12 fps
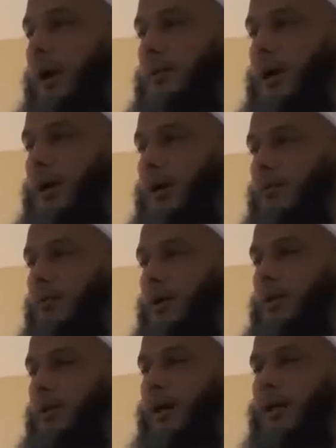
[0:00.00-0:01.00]
حتى لو
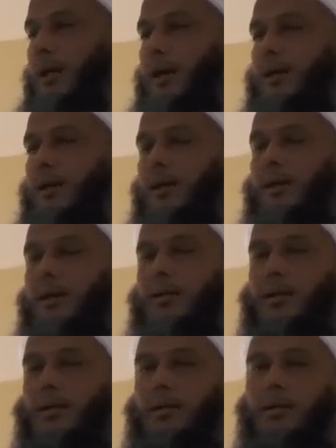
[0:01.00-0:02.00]
أدى ذلك إلى
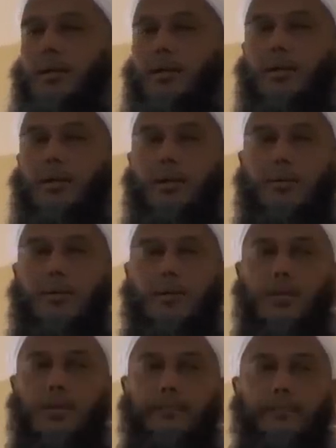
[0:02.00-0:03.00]
التضحية
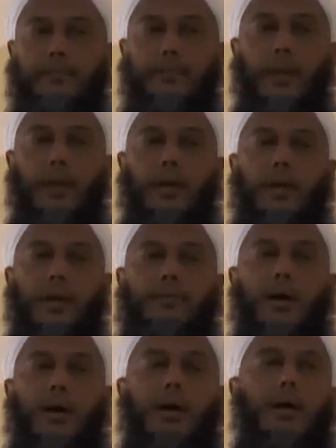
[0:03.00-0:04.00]
بنفسه
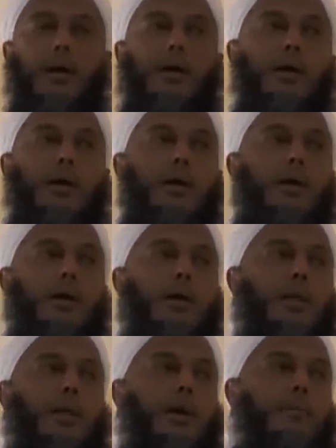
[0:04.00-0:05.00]

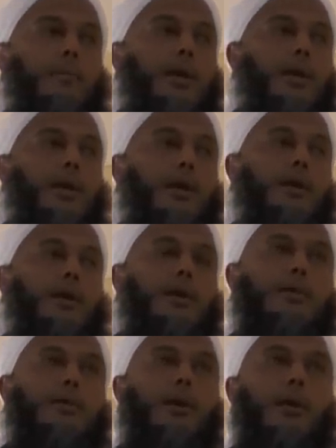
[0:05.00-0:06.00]
فذهب إلى
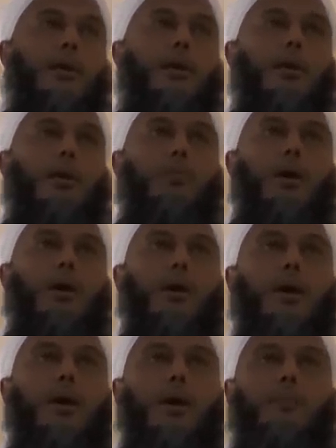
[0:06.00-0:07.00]
مكة
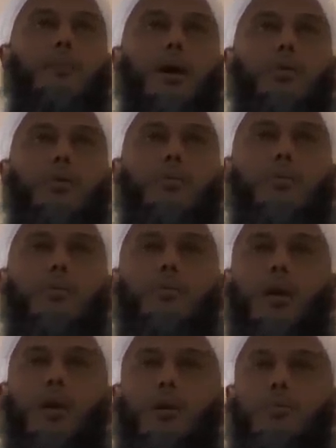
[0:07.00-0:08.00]
وكان معه ابن
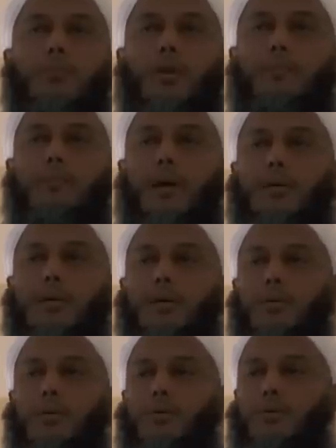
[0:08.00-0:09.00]
عمر وابن عباس
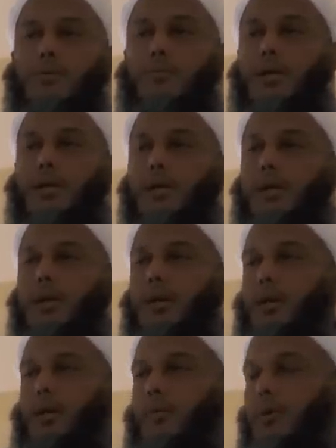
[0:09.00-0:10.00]
وابن الزبير
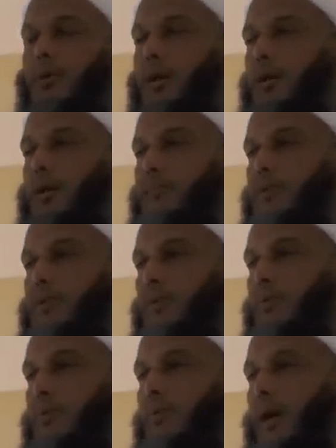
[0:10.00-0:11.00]

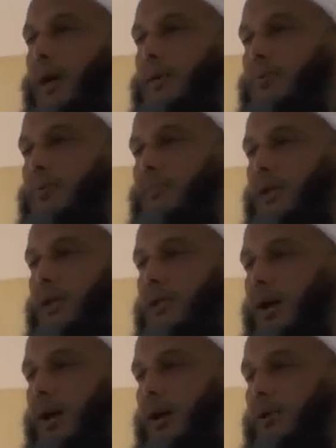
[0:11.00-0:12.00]
والمسور وعدد من
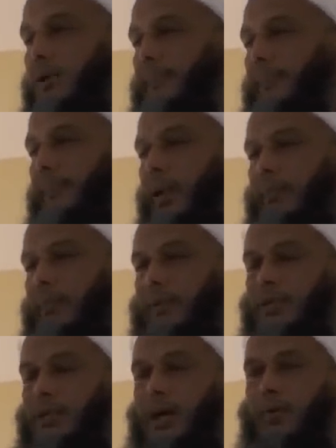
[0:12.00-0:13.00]
الصحابة
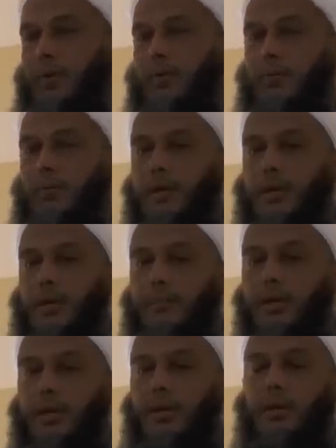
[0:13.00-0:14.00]
فتشاوروا في
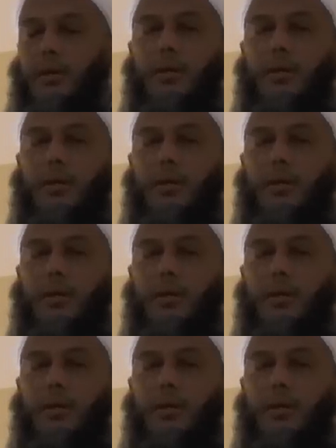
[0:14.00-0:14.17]
الأمر